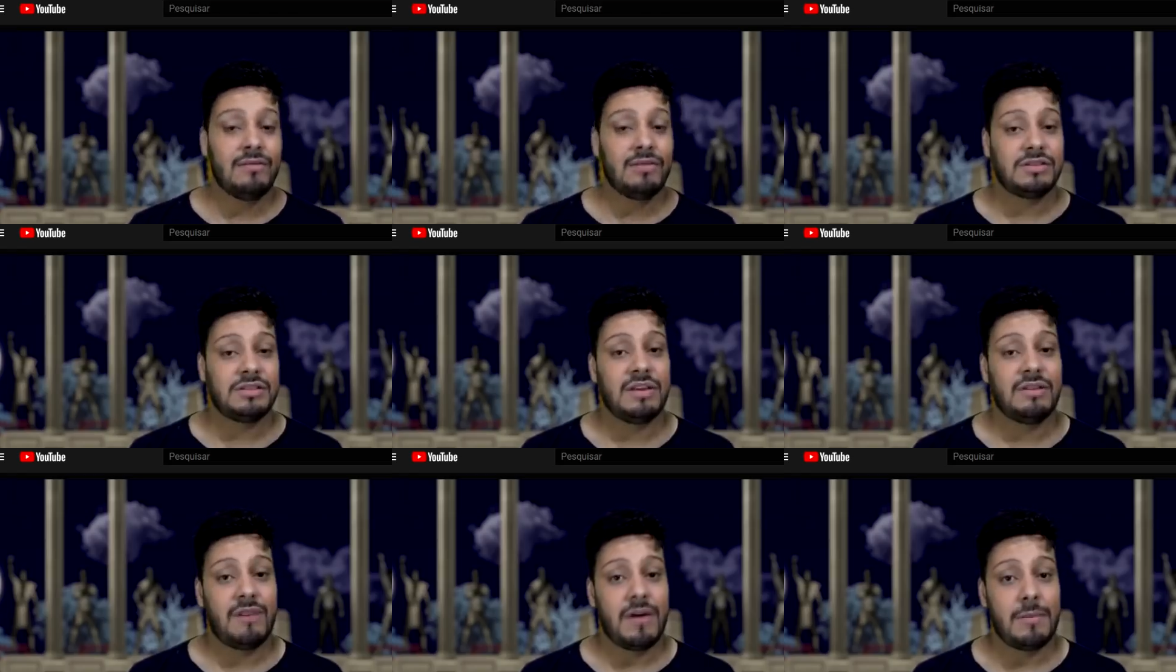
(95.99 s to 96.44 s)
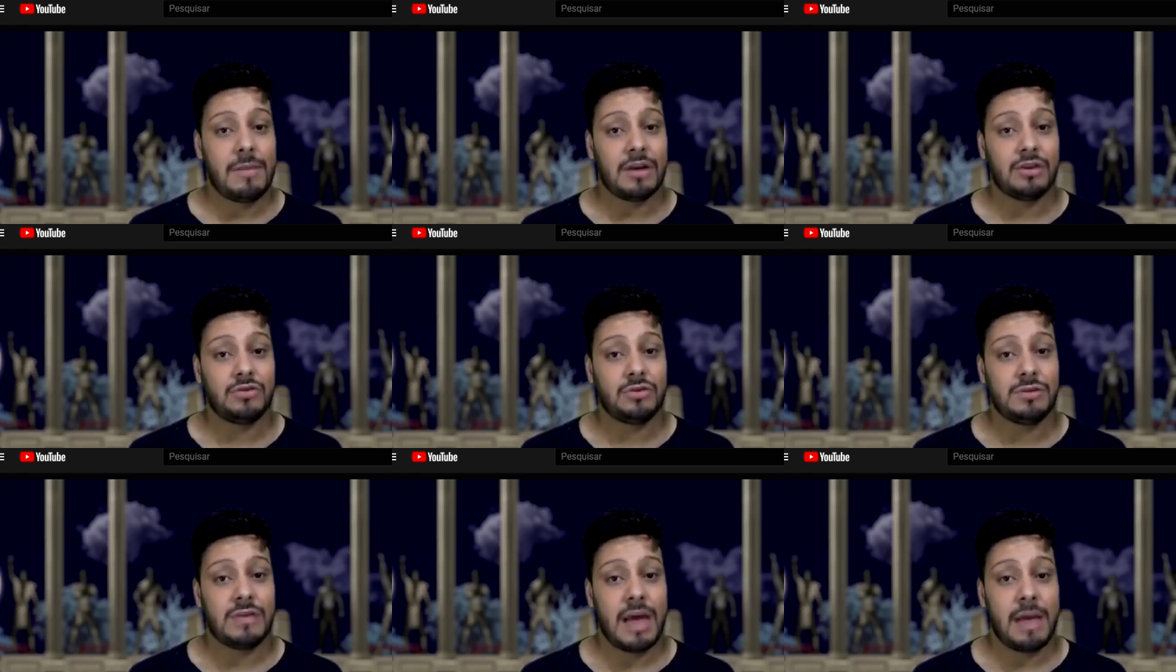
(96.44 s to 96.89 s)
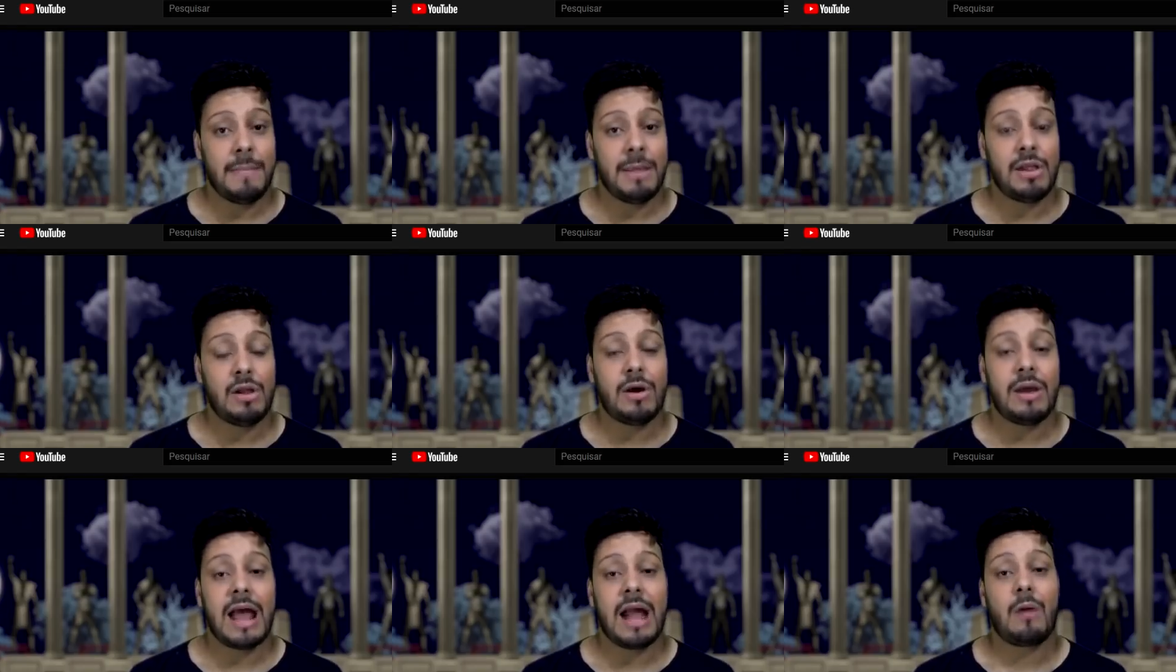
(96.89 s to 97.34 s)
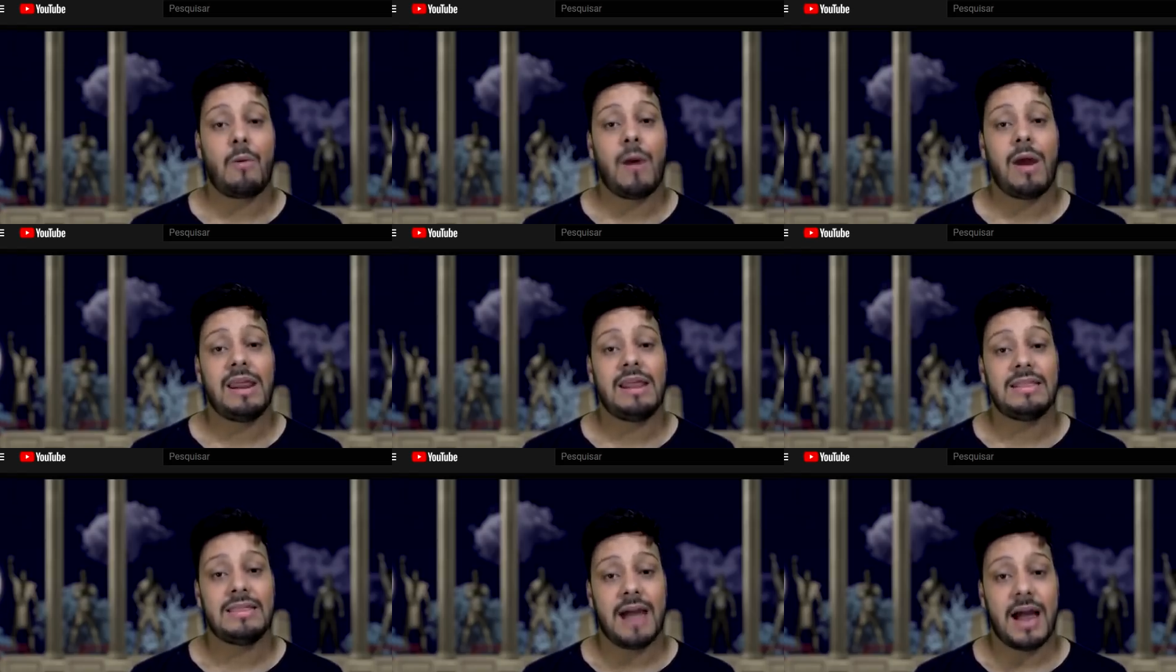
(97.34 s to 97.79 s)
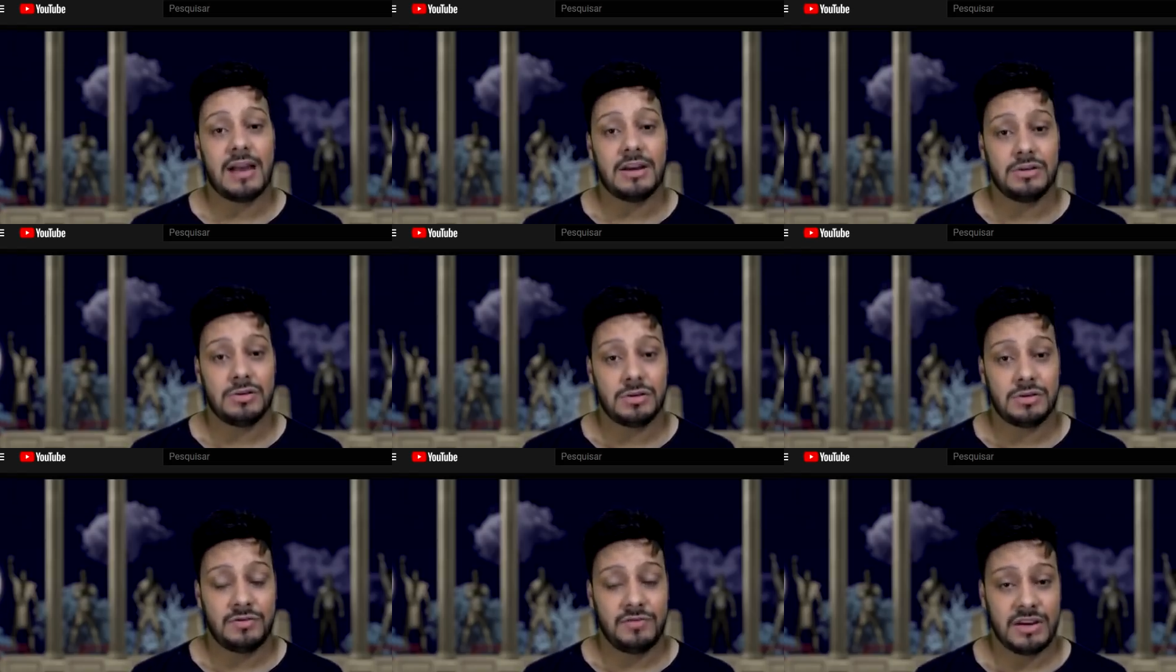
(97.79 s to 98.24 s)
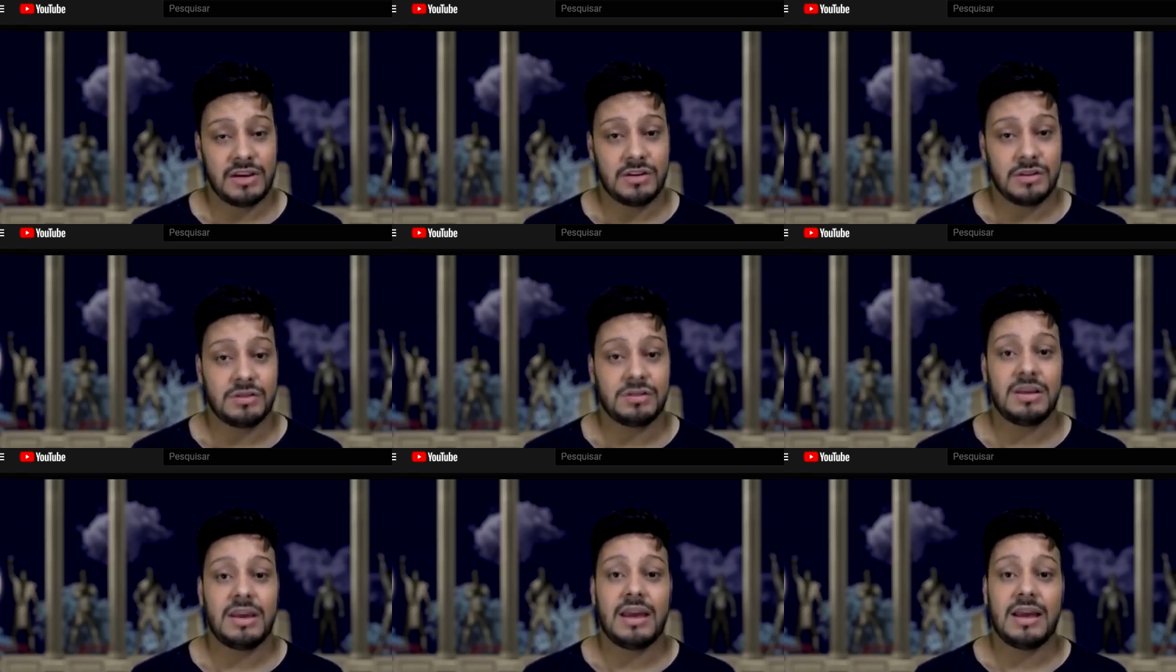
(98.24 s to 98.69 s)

você vai me ajudar a melhorar a qualidade dos vídeos